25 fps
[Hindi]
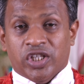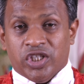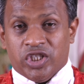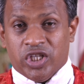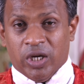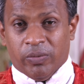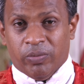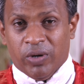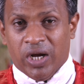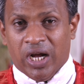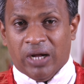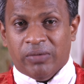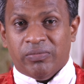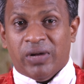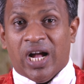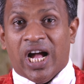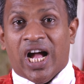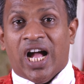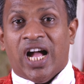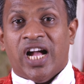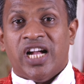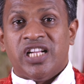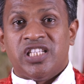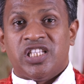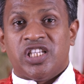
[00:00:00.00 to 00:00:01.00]
जब हम
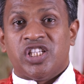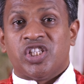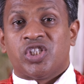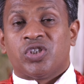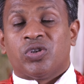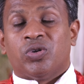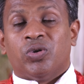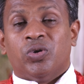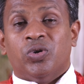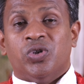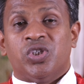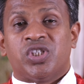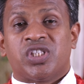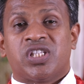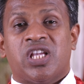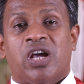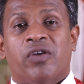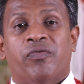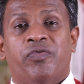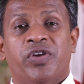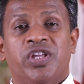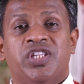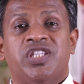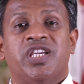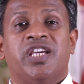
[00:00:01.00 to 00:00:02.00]
आज इस क्रूज का
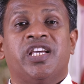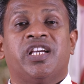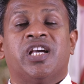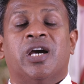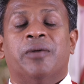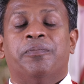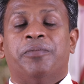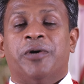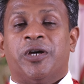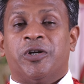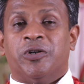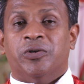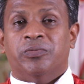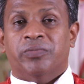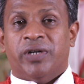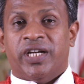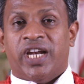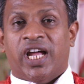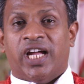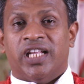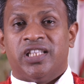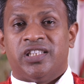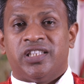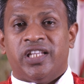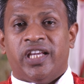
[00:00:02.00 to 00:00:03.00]
विजय का पर्व
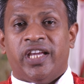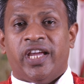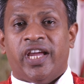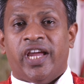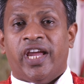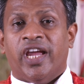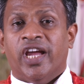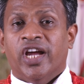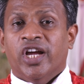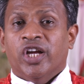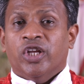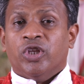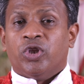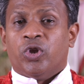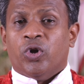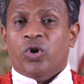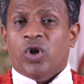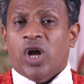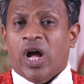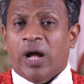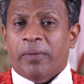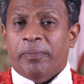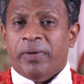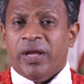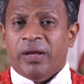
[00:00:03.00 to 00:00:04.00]
मनाते हैं तो
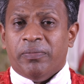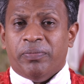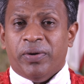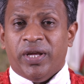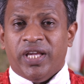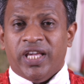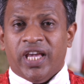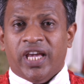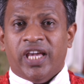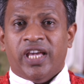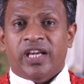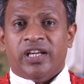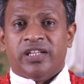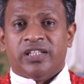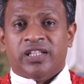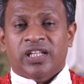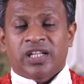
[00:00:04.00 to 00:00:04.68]
हमें भी यही